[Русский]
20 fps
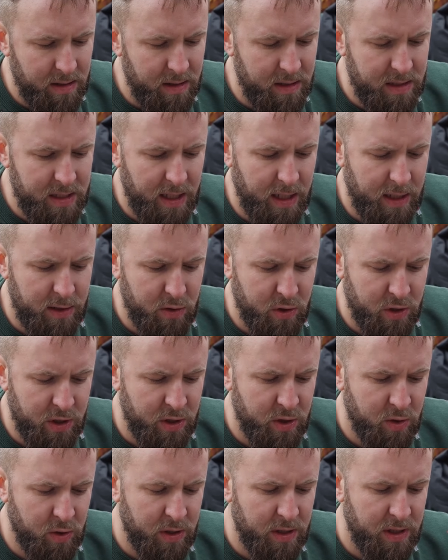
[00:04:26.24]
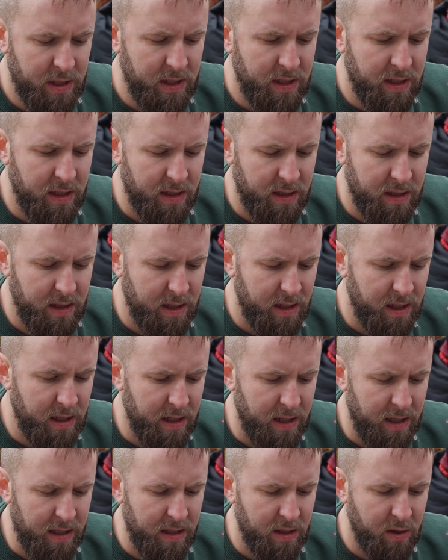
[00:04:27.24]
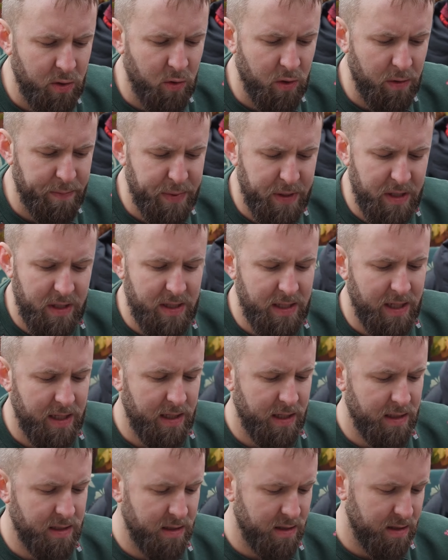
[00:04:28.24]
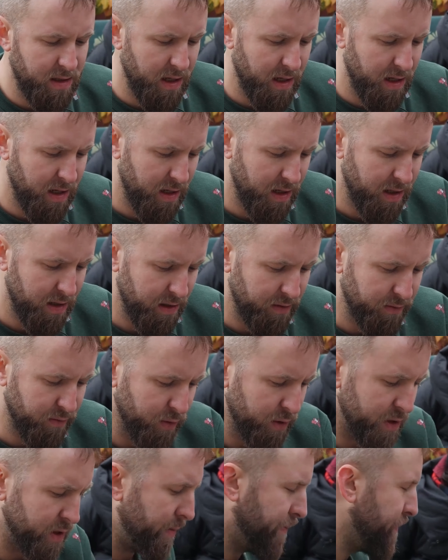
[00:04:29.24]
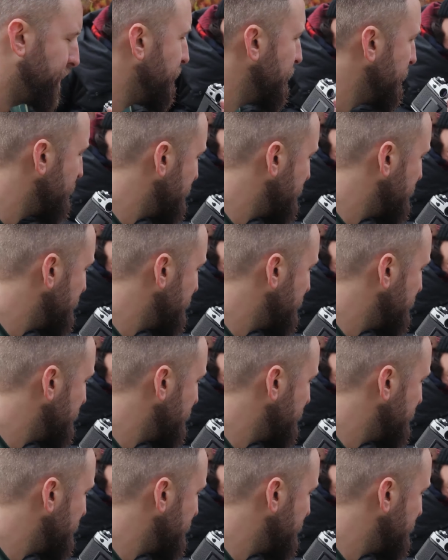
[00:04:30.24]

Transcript: И сразу же идет Nikon Nikkor 51.8.